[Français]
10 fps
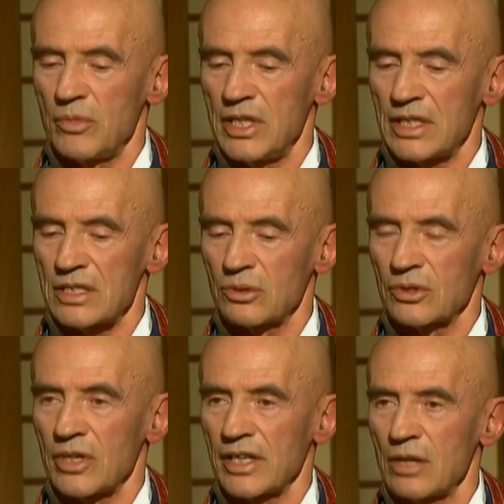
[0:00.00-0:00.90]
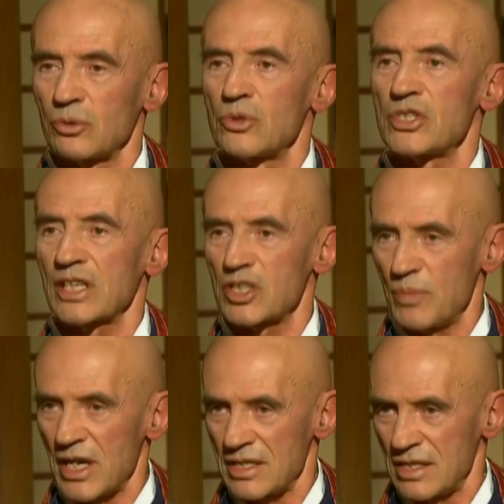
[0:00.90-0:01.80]
méditation dans laquelle on ne
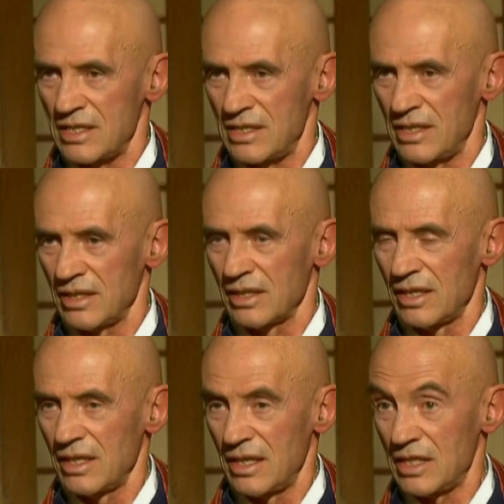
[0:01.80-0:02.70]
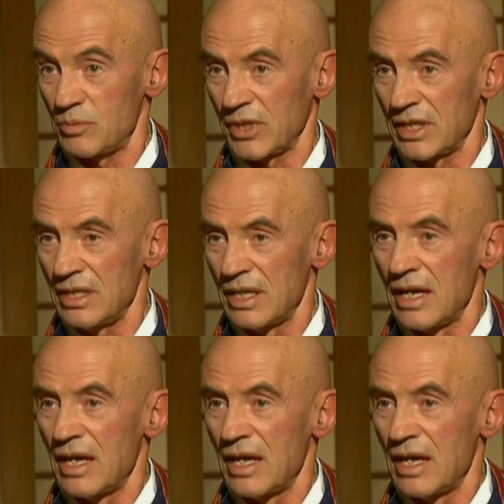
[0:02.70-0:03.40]
cherche pas à saisir l'esprit,